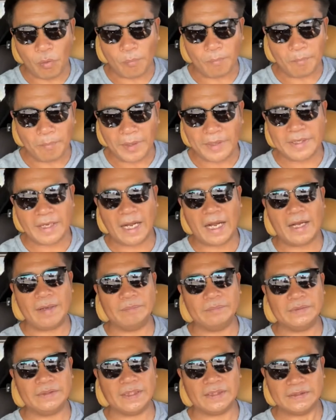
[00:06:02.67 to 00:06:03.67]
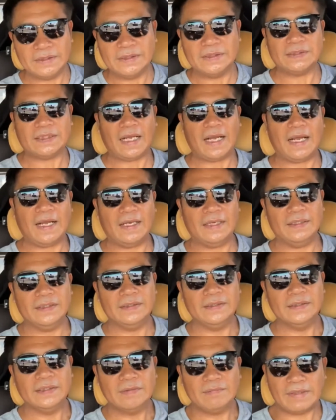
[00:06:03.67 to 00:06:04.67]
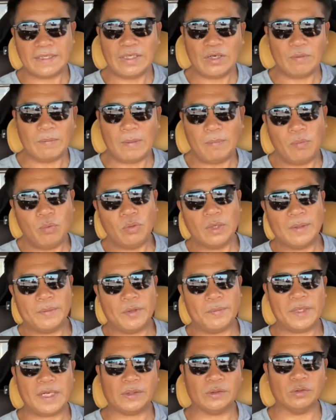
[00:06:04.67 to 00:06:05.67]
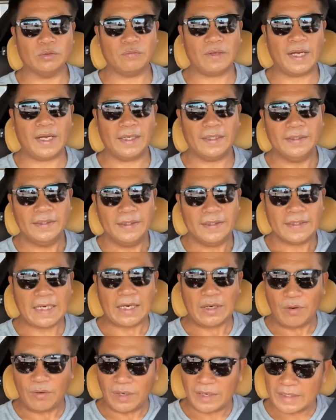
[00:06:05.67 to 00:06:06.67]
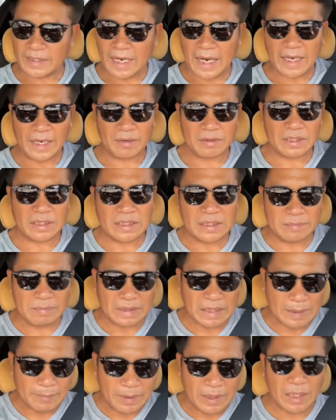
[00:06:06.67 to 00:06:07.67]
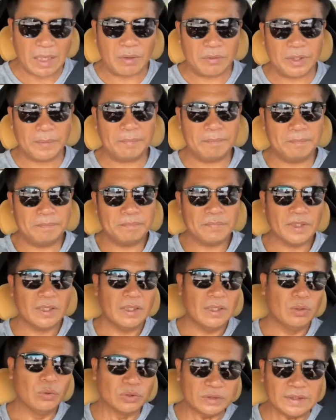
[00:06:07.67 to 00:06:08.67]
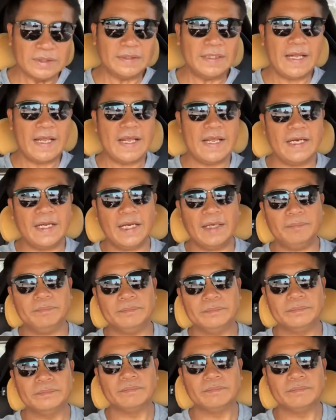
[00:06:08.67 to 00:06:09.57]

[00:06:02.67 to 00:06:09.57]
ผมพยายามจะศึกษา วันนี้ออกมาพูดกับน้องประชาชนว่า การออกกำลังกายแล้วคือ มันทำให้เราเนี่ยรู้สึกดีนะครับ